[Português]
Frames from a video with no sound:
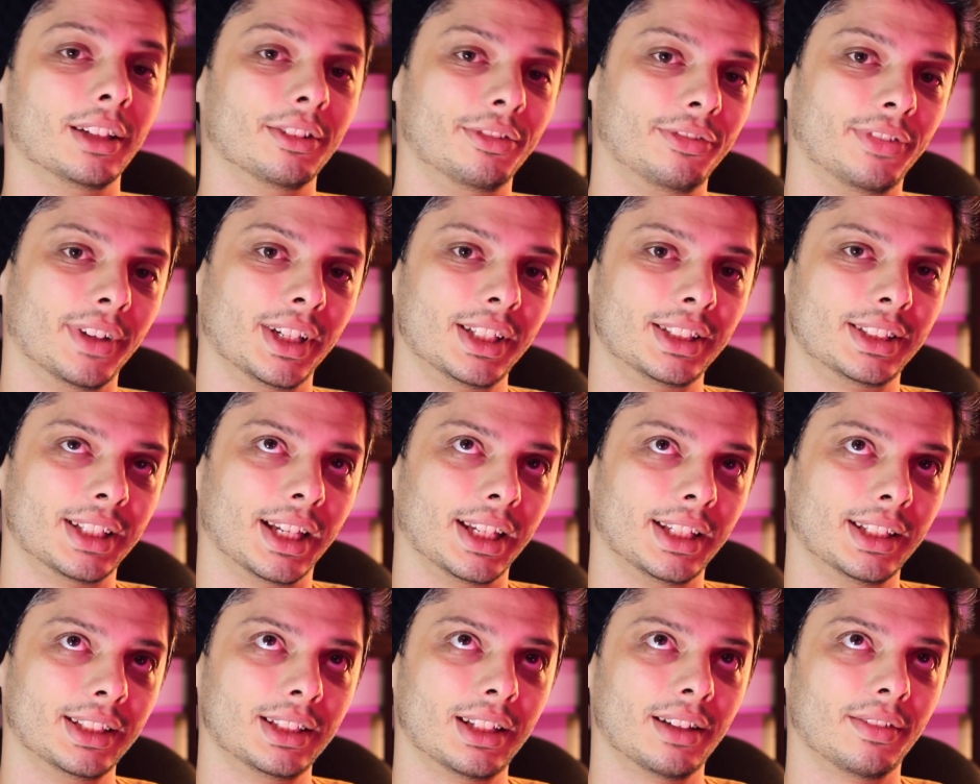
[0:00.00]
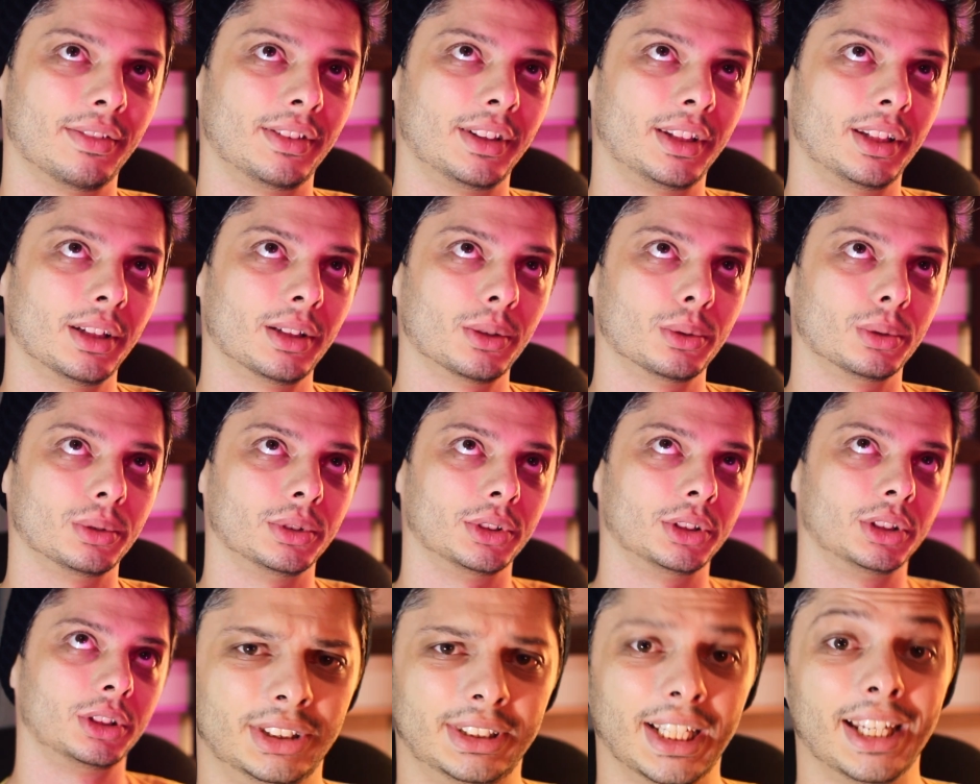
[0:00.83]
ele fez aí deve ter
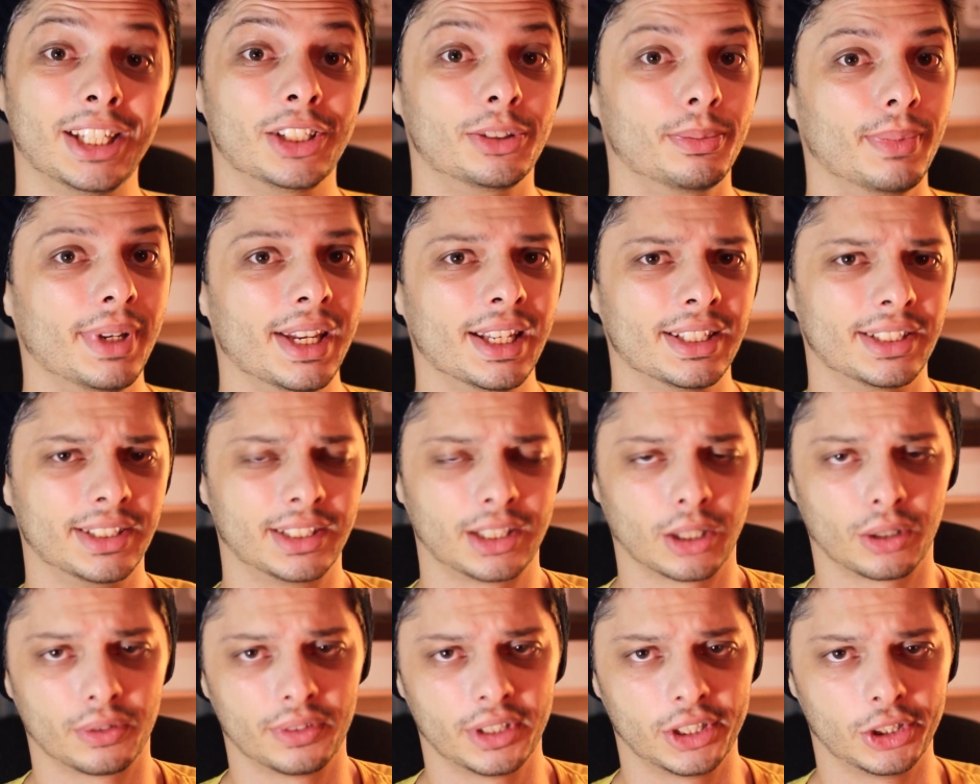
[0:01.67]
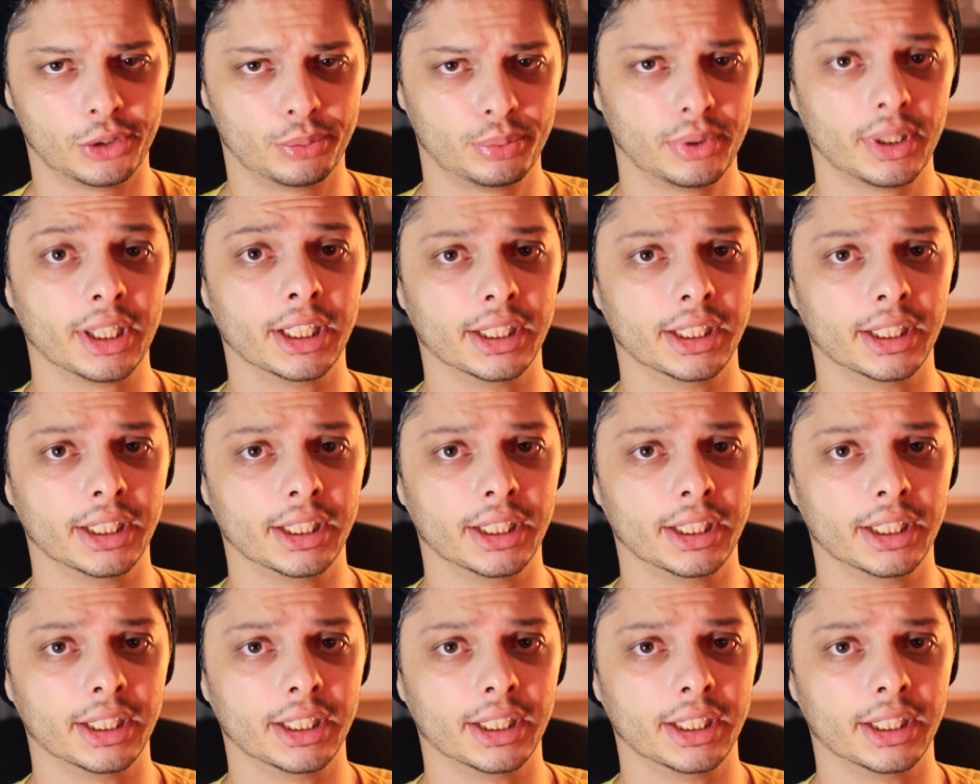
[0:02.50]
uns seis meses, talvez, por